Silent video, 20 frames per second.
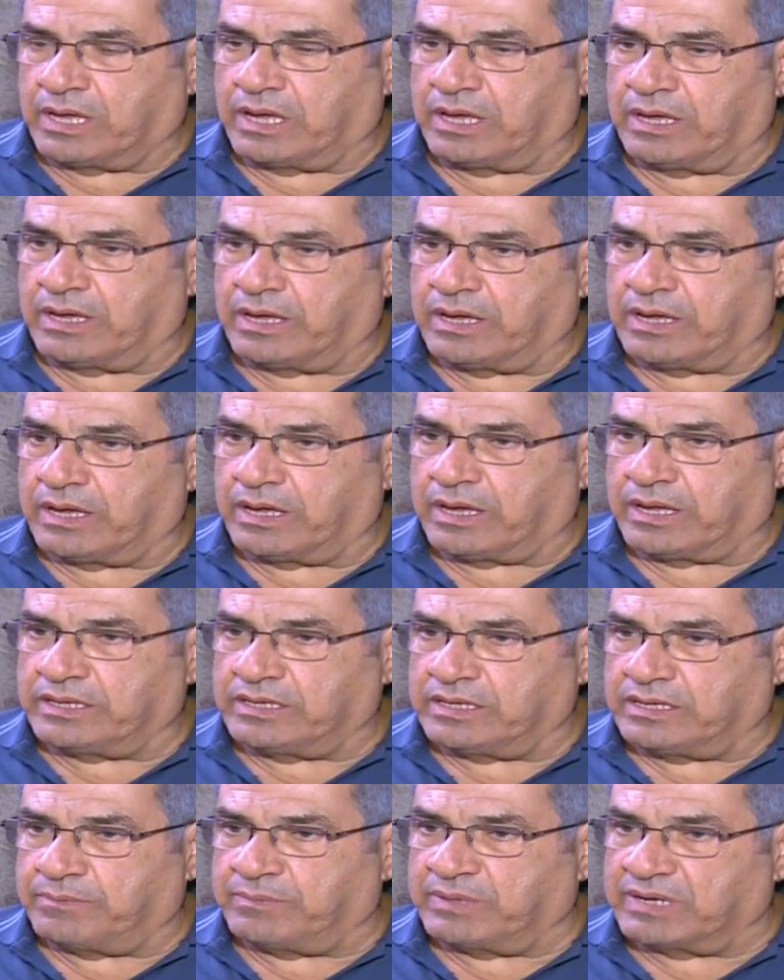آه،
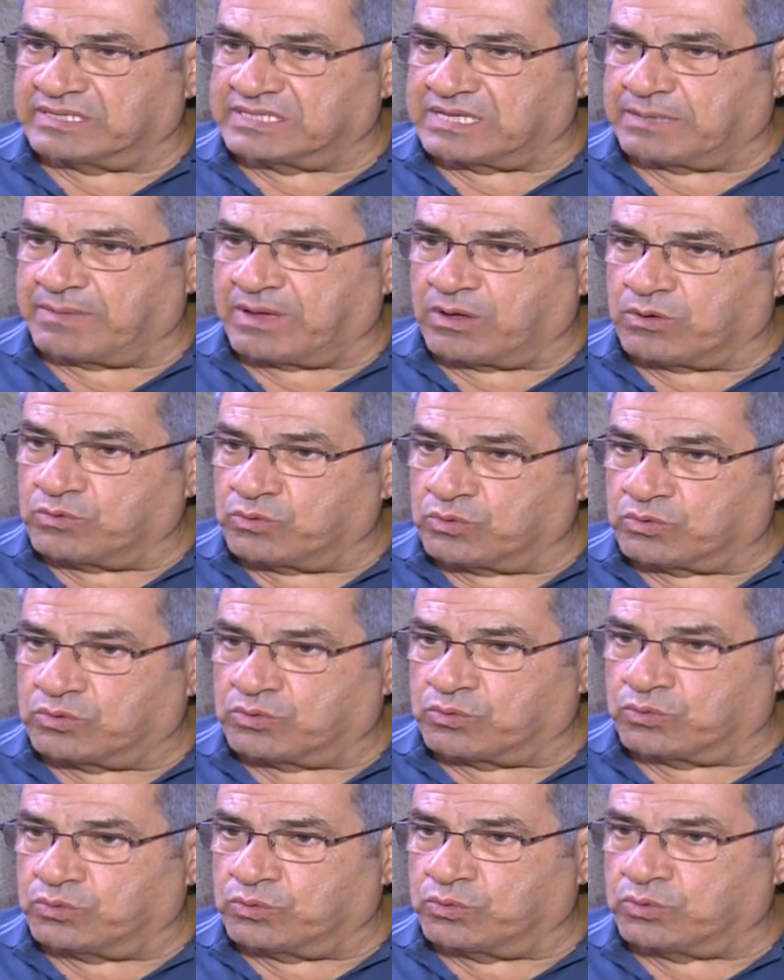هي بيلزمها انه
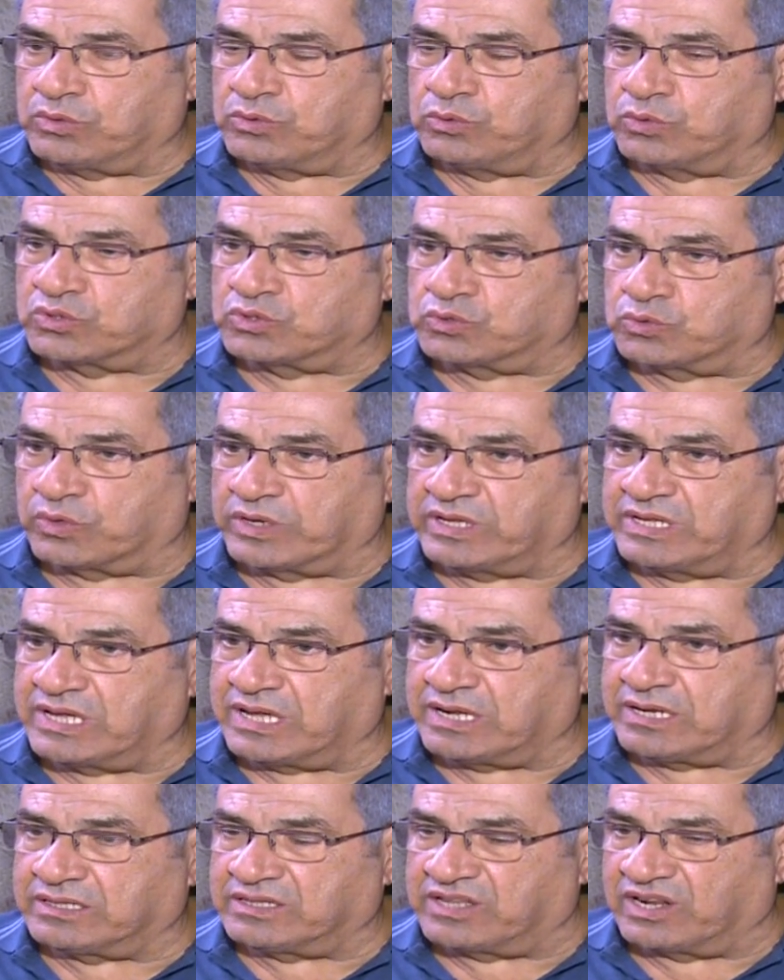تكون
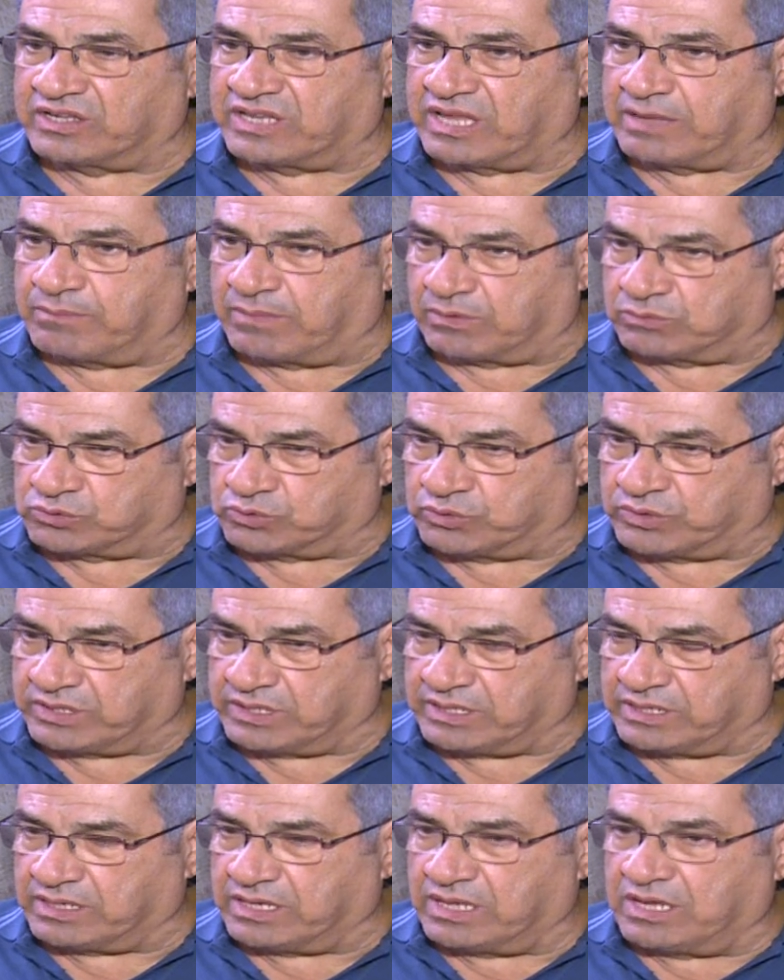دستوريا تلتين
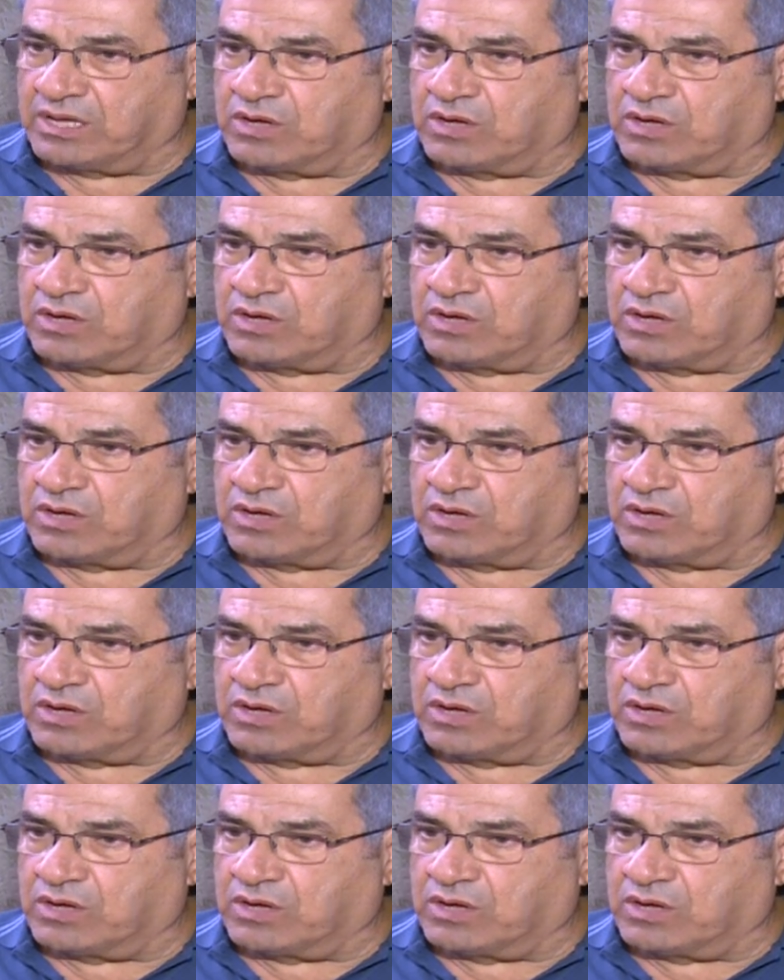موجودين